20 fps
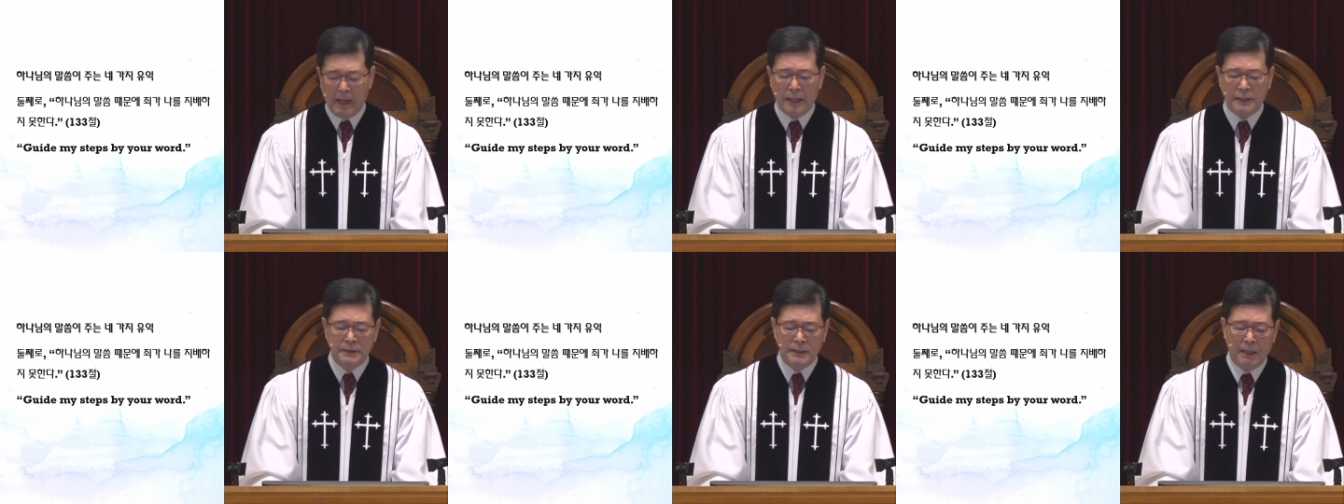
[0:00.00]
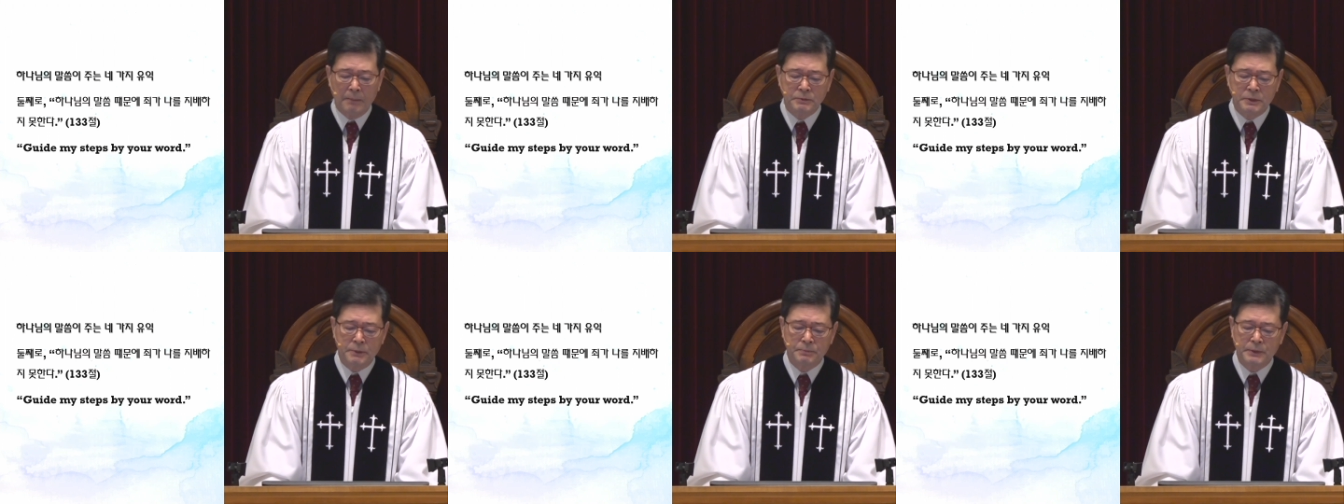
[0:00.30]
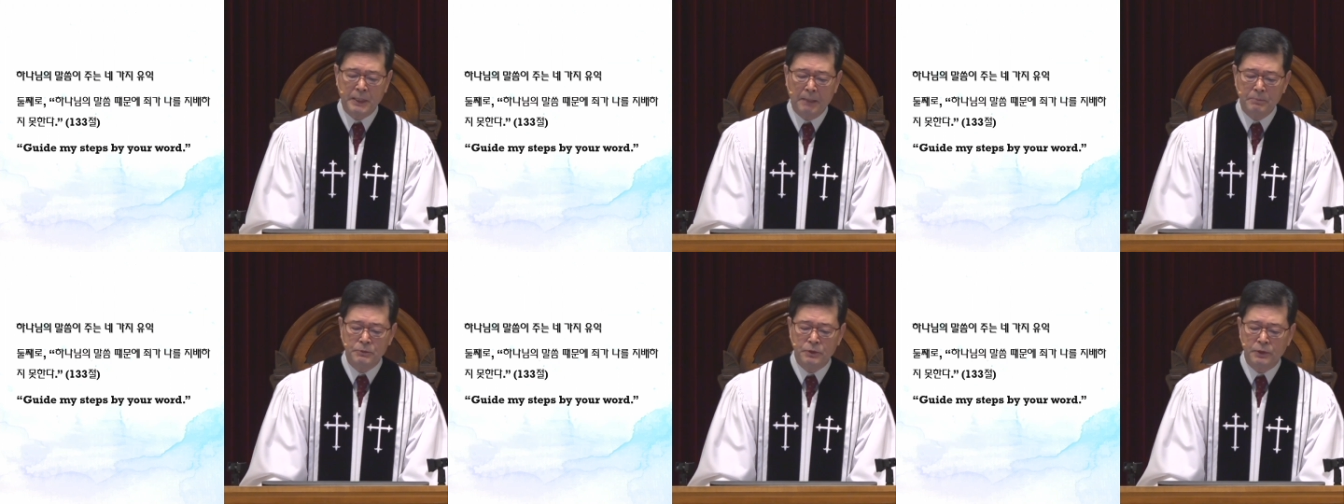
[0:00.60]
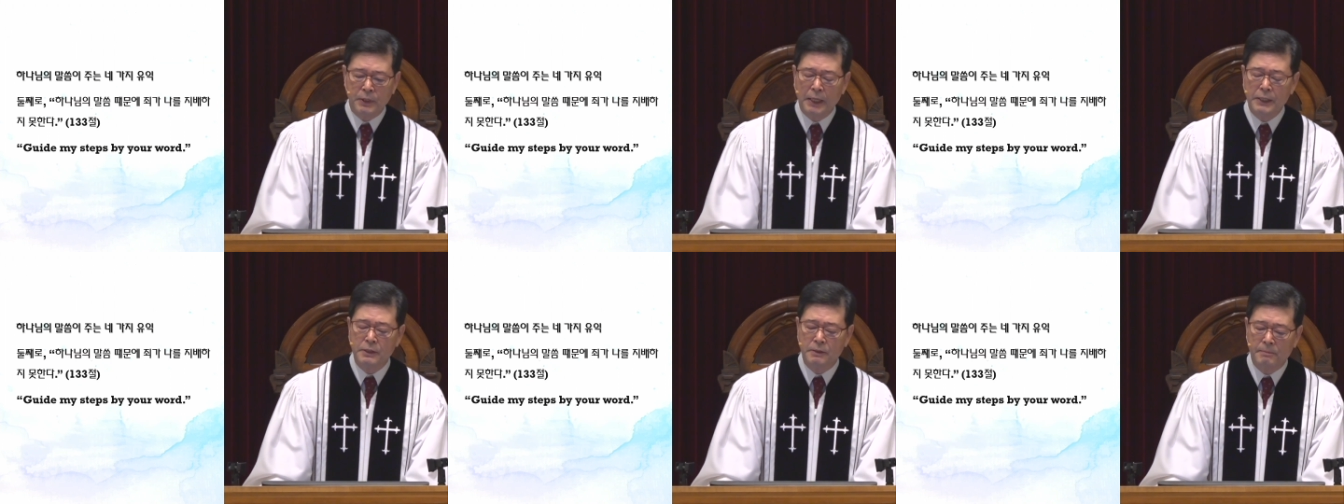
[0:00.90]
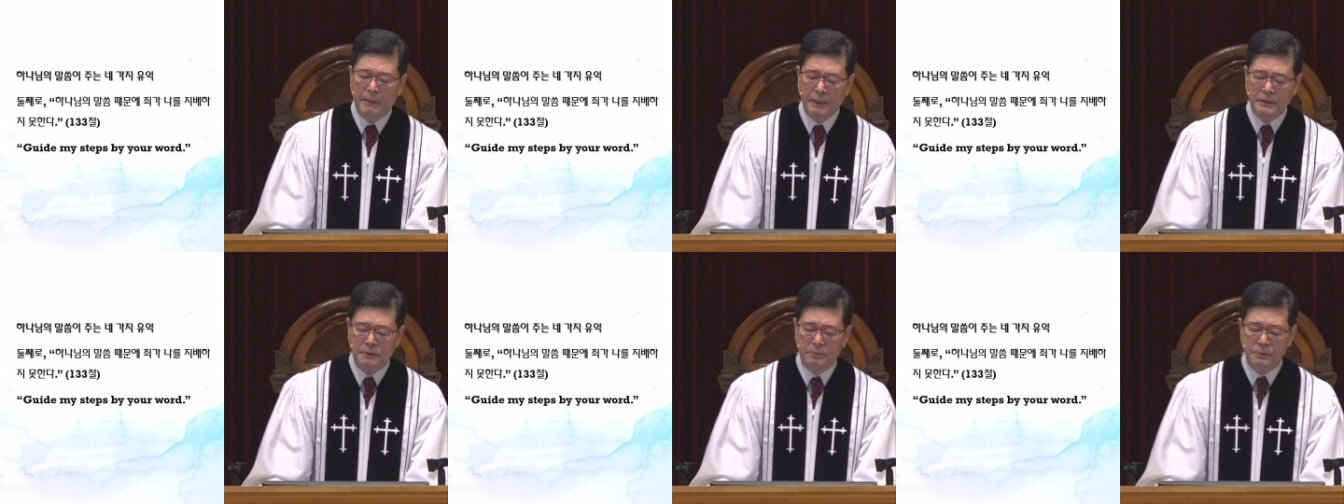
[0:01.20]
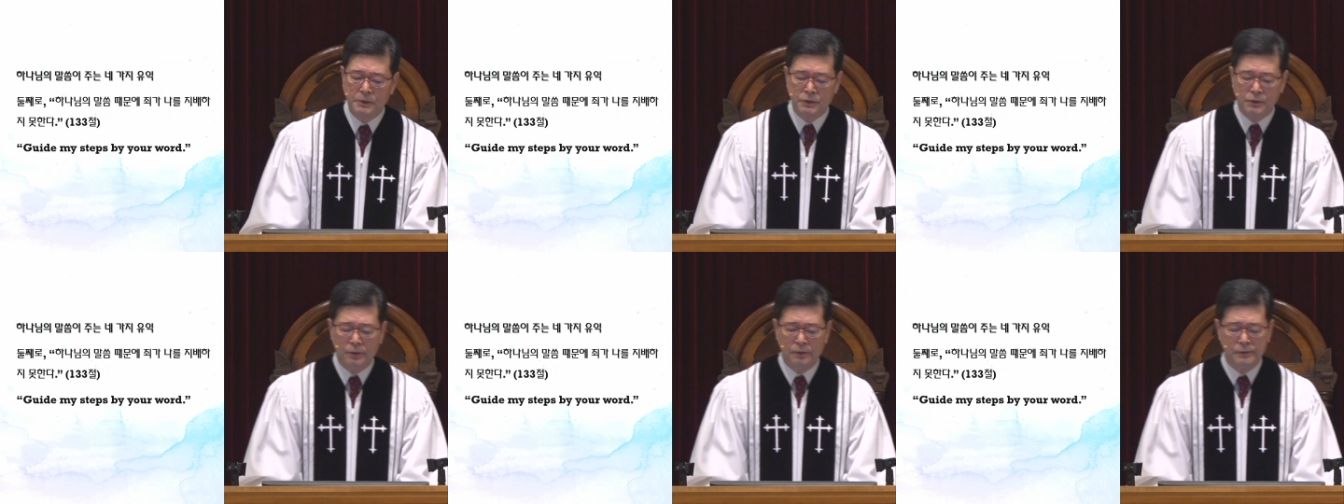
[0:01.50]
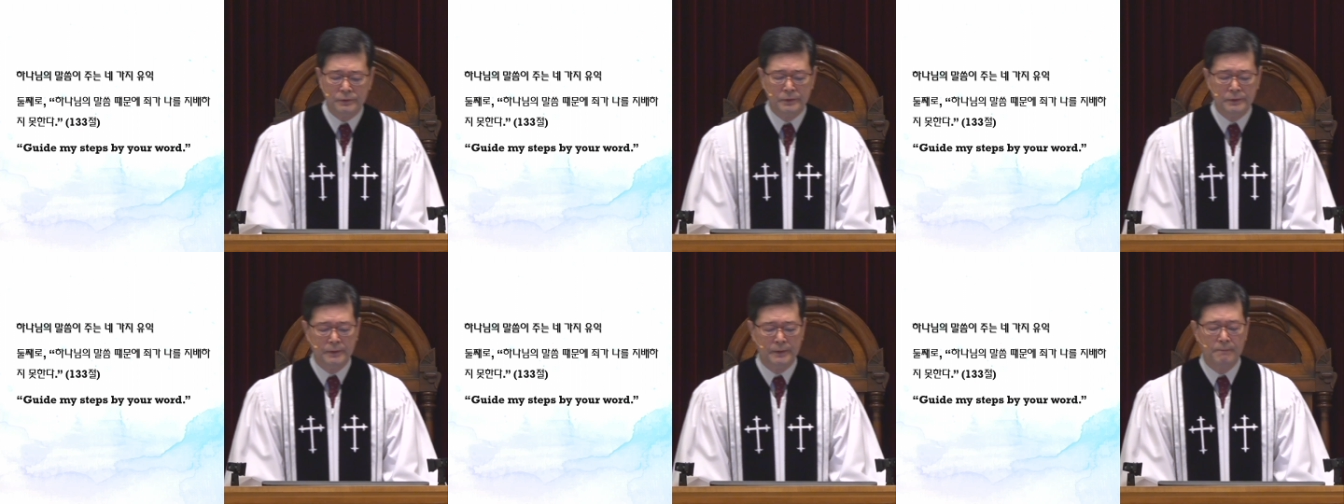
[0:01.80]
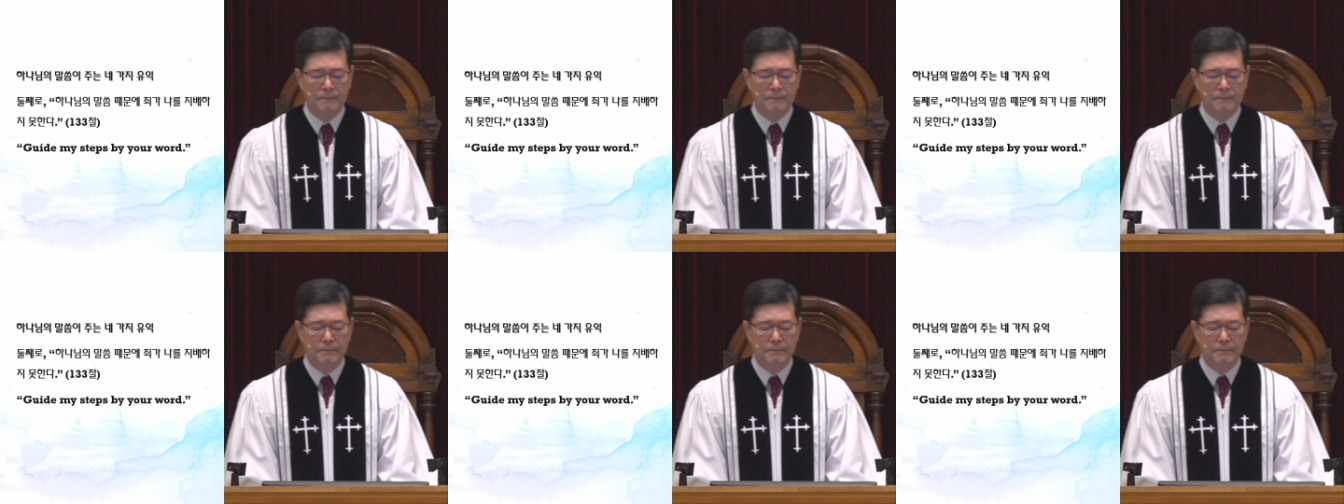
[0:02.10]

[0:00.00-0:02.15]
133절에 있는 말씀이죠.